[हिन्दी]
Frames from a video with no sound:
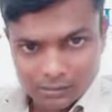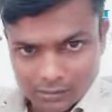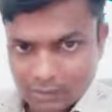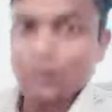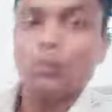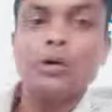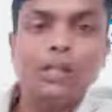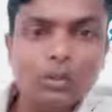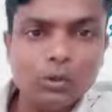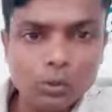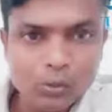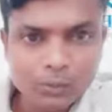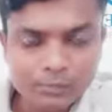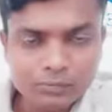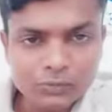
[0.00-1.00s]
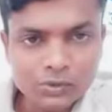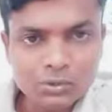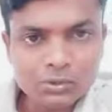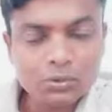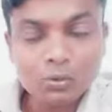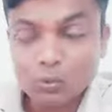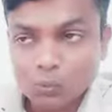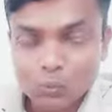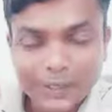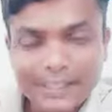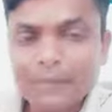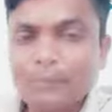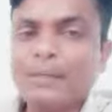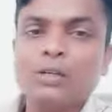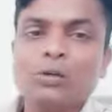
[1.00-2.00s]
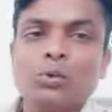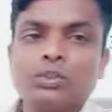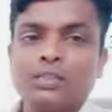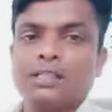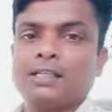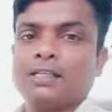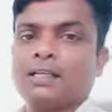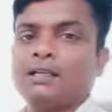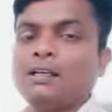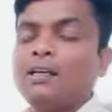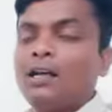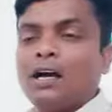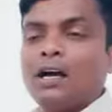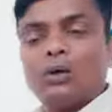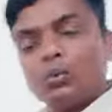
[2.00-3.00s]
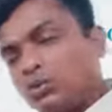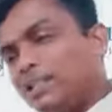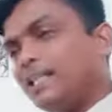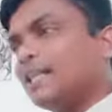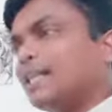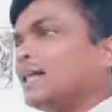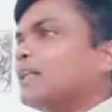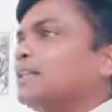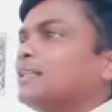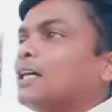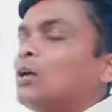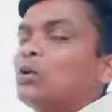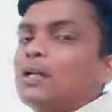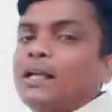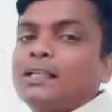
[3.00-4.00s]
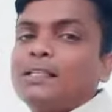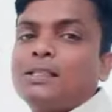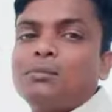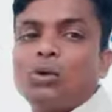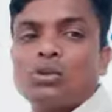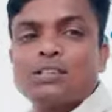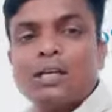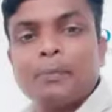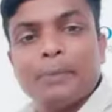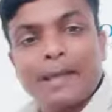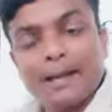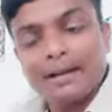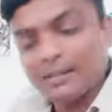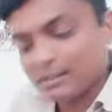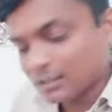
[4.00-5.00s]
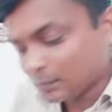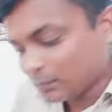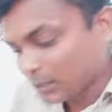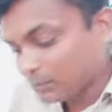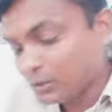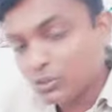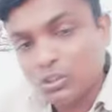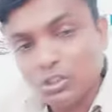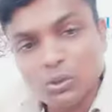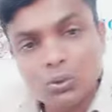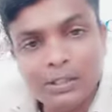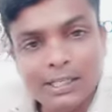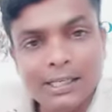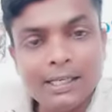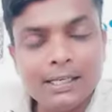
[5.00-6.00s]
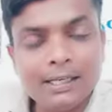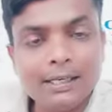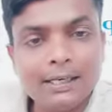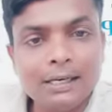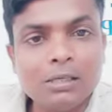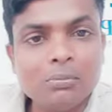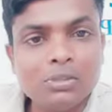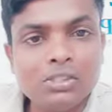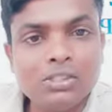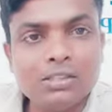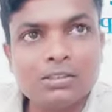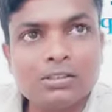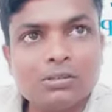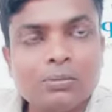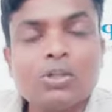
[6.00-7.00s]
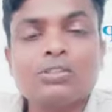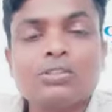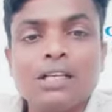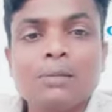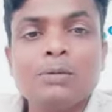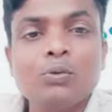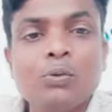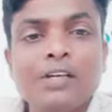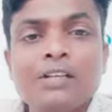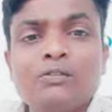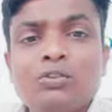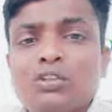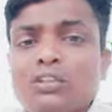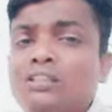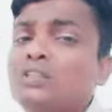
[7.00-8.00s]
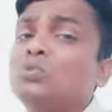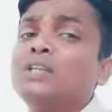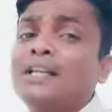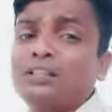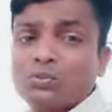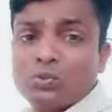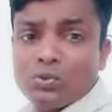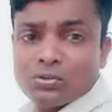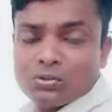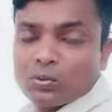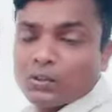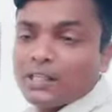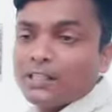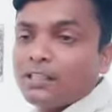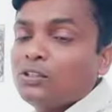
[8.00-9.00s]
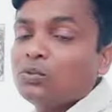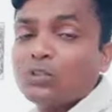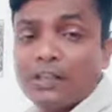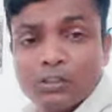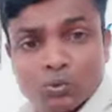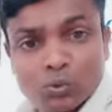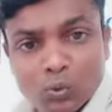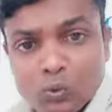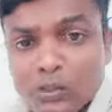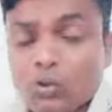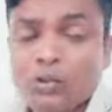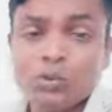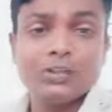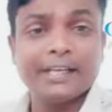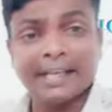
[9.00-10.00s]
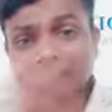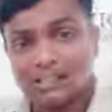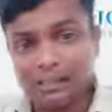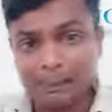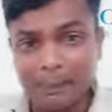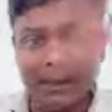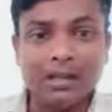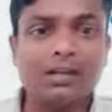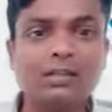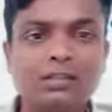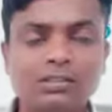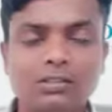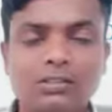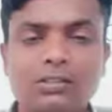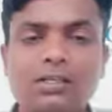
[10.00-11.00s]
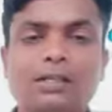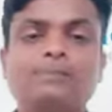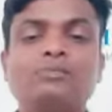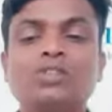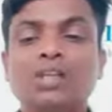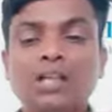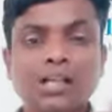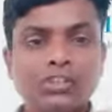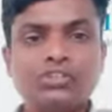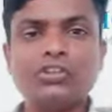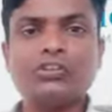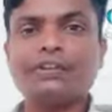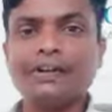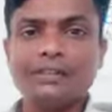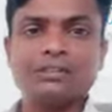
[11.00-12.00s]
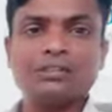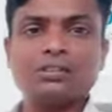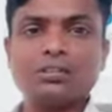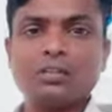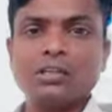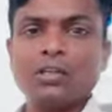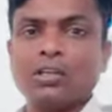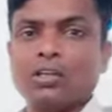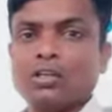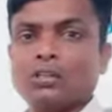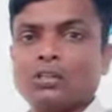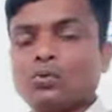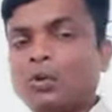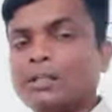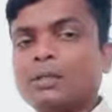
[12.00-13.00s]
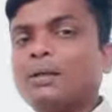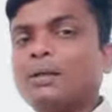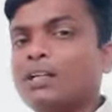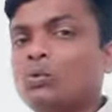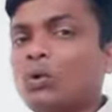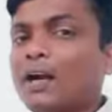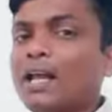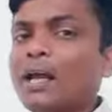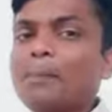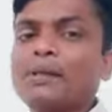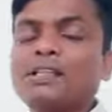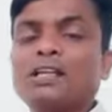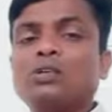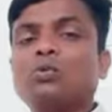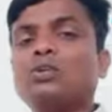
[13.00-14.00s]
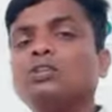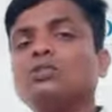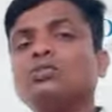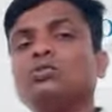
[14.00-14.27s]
दे विल डू सो वही मेन क्वेश्चन है और उसी के कारण क्या हो रहा है कि बहुत सारे पेरेंट्स अपना बच्चे को डिले कर रहे हैं एडमिशन्स बिकॉज दे आर बीन वेटिंग फॉर द न्यू सैनिक स्कूल्स ओके द न्यू सैनिक स्कूल विल गोइंग टू टेक देयर चिल्ड्रेंस सो अल्टीमेटली वाट हैपन दे आर गोइंग